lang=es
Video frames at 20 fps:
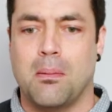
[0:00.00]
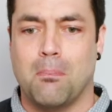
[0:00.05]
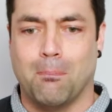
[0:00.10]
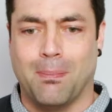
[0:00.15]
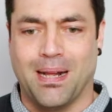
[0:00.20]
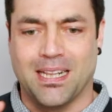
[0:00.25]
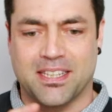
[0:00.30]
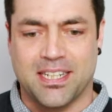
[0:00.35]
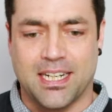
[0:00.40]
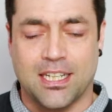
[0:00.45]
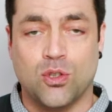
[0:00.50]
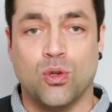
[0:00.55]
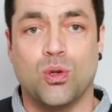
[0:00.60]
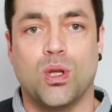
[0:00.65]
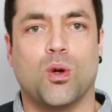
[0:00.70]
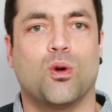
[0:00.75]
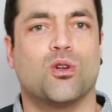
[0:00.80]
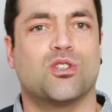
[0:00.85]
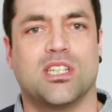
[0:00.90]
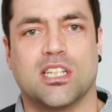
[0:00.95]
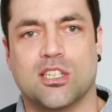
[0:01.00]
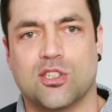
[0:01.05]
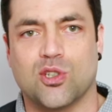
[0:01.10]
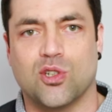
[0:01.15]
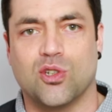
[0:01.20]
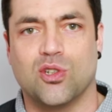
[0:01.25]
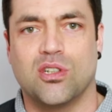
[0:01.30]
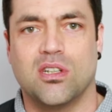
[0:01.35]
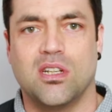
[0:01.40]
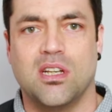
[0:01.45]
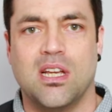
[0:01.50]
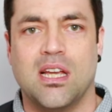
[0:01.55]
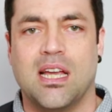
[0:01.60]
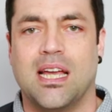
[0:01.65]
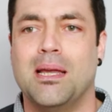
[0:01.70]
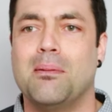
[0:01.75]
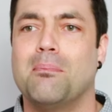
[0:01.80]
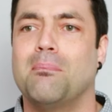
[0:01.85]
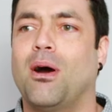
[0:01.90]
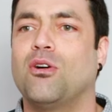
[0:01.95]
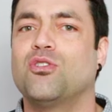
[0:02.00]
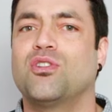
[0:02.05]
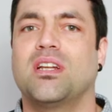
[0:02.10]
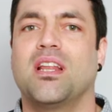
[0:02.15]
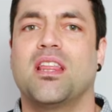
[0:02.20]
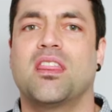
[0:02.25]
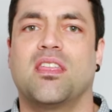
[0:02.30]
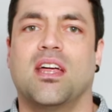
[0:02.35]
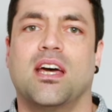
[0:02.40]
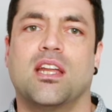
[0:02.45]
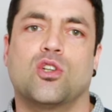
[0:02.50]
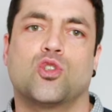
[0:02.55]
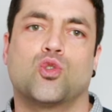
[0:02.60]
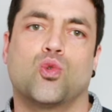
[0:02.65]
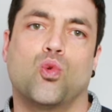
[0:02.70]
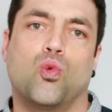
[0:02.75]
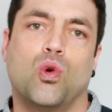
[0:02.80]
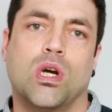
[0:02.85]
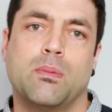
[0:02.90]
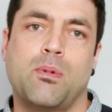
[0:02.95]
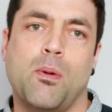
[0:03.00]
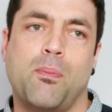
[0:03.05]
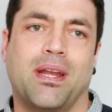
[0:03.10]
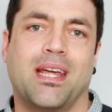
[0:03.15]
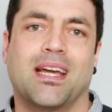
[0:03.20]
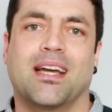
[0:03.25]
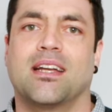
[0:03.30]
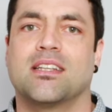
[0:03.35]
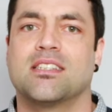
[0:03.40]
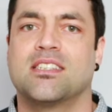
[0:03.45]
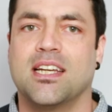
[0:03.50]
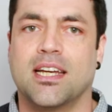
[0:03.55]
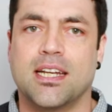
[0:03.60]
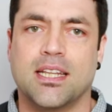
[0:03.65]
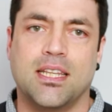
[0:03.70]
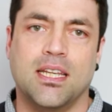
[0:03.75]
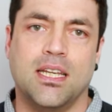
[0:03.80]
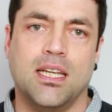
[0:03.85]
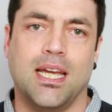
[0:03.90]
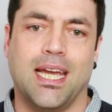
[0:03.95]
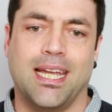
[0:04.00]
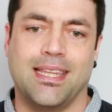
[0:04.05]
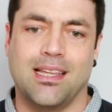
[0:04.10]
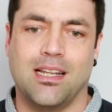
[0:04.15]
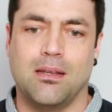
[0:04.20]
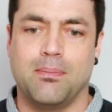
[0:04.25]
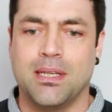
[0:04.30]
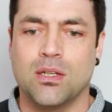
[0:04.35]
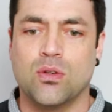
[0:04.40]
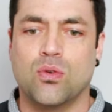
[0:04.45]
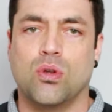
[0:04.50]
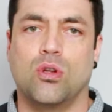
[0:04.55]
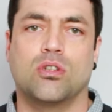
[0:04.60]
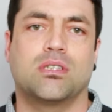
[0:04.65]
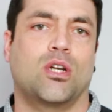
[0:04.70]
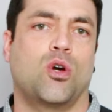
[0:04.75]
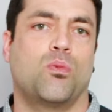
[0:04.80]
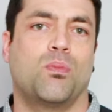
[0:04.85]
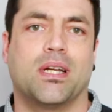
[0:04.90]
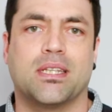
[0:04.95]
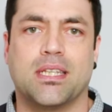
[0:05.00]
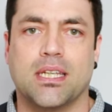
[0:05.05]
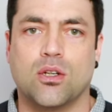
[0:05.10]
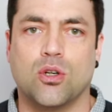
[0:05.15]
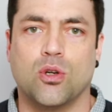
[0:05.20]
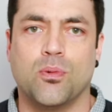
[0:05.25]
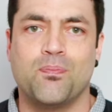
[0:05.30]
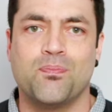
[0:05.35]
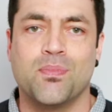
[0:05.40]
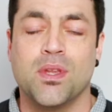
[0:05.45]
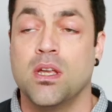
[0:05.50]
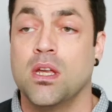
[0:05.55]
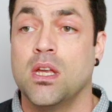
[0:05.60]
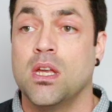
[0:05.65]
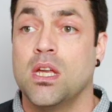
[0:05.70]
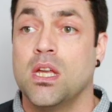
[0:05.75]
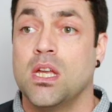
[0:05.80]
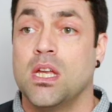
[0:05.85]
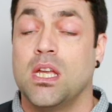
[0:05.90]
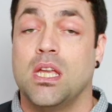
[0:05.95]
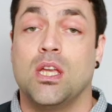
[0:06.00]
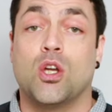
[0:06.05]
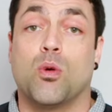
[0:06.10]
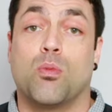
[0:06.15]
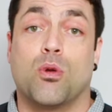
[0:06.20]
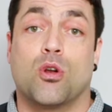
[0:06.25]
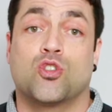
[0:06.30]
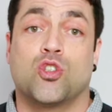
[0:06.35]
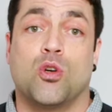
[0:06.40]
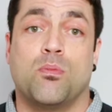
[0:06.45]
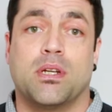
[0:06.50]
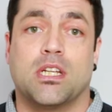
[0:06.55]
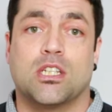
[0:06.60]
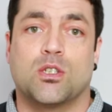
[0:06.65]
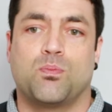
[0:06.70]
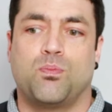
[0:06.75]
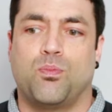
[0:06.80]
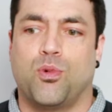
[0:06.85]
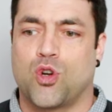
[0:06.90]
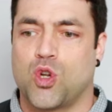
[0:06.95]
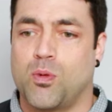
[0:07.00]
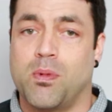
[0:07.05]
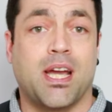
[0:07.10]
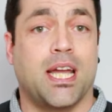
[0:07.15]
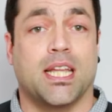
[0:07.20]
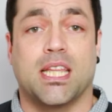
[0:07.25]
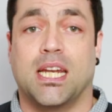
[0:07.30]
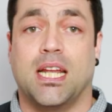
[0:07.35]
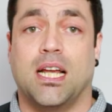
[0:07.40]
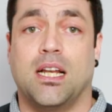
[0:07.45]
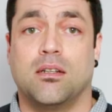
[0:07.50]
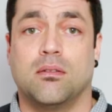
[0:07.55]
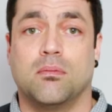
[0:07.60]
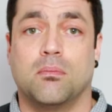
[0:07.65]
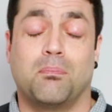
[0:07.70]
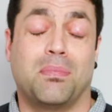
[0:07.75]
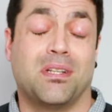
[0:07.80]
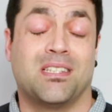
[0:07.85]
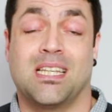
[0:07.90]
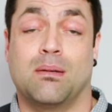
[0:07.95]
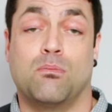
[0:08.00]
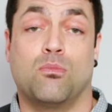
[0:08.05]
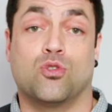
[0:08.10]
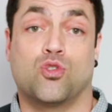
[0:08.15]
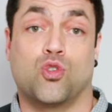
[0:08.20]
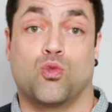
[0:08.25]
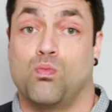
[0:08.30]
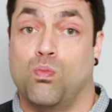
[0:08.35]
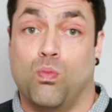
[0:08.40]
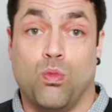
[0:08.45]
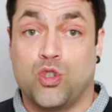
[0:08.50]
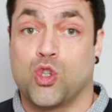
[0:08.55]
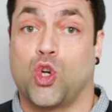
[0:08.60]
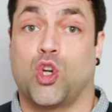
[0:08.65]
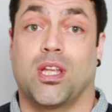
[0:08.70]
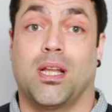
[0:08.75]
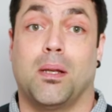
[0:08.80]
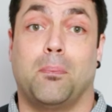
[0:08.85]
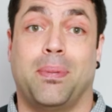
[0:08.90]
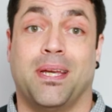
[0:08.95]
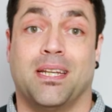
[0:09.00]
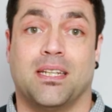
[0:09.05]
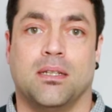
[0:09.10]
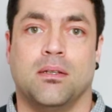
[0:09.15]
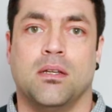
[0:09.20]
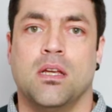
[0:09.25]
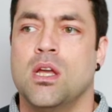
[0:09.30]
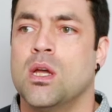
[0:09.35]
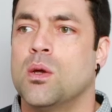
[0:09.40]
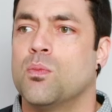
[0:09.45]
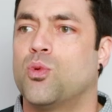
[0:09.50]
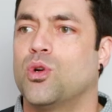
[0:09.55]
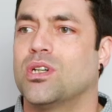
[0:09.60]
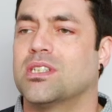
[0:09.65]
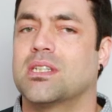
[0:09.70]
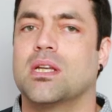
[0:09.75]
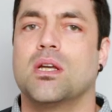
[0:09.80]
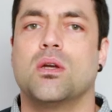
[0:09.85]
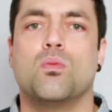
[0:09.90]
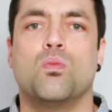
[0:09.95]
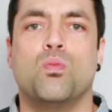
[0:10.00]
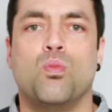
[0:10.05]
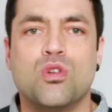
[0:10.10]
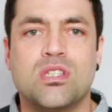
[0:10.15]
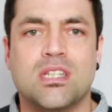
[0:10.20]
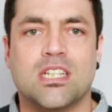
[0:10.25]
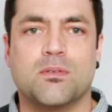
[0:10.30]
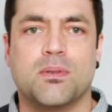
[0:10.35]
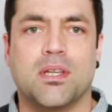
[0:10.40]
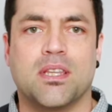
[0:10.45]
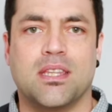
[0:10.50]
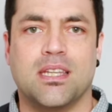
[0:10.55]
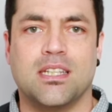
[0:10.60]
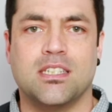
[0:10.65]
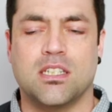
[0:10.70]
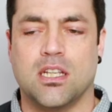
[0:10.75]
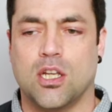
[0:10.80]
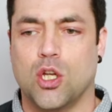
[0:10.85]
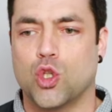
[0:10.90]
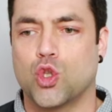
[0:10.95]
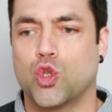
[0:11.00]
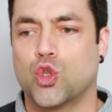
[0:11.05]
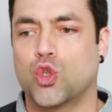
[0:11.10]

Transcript: maltrato y luego sexo. ¿eh? Va a utilizar su cuerpo para engancharte en el vínculo traumático. Y como los hombres, por norma general, pensamos mucho con el pene, pues muchas veces